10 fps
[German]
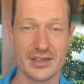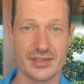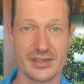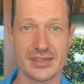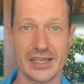es
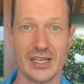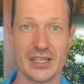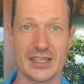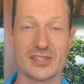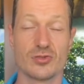ist,
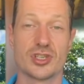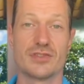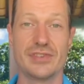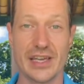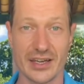desto
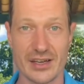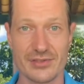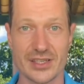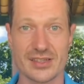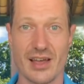schwieriger
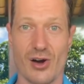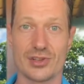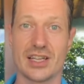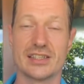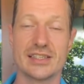wird es auch
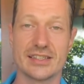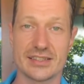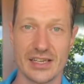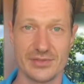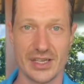dann dieses
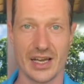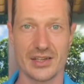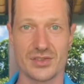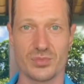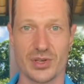Geld wieder
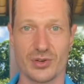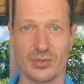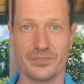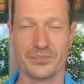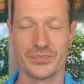
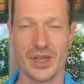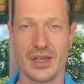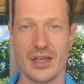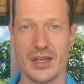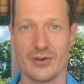reinzubekommen.
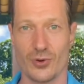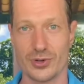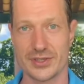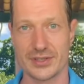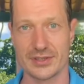
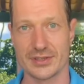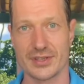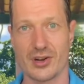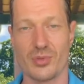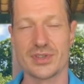Und
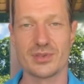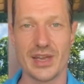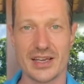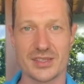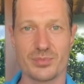da kommen wir zum
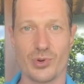nächsten